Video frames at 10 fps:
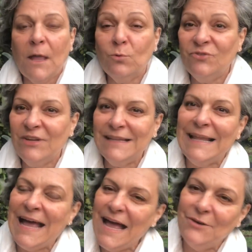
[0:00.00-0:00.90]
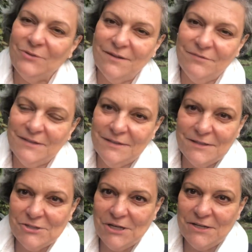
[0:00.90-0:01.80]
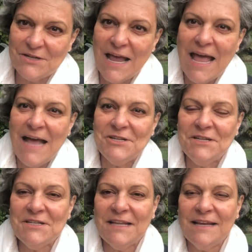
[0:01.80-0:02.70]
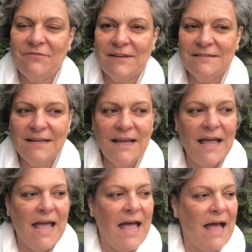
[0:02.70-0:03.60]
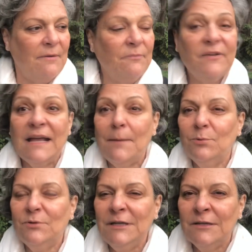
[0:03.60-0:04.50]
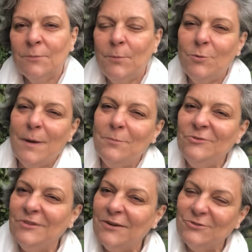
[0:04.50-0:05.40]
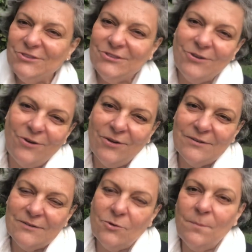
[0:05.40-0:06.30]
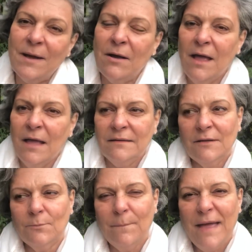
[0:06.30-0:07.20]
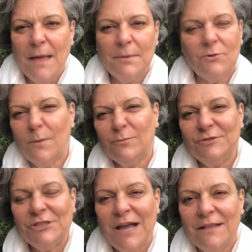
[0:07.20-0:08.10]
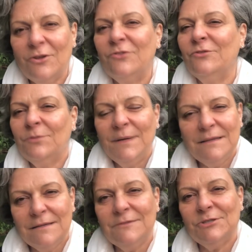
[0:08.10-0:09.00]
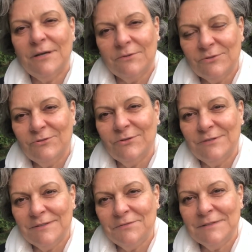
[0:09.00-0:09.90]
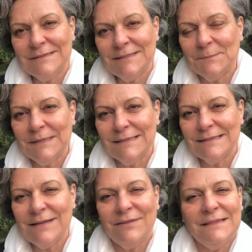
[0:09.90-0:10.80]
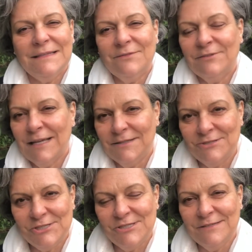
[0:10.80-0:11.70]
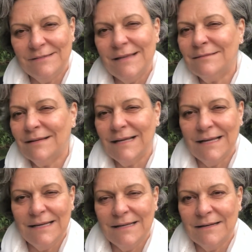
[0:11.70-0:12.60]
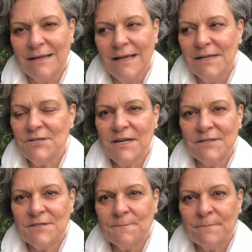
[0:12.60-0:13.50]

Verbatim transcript: o cenário da vida da gente. A gente tem que fazer ficar bonito, pôr uma música gostosa, tomar. Você não bebe? Toma um chá. Nossa, eu tomei tanto chá gostoso esse fim de semana, estava tão quentinho nessa lareira. Gente,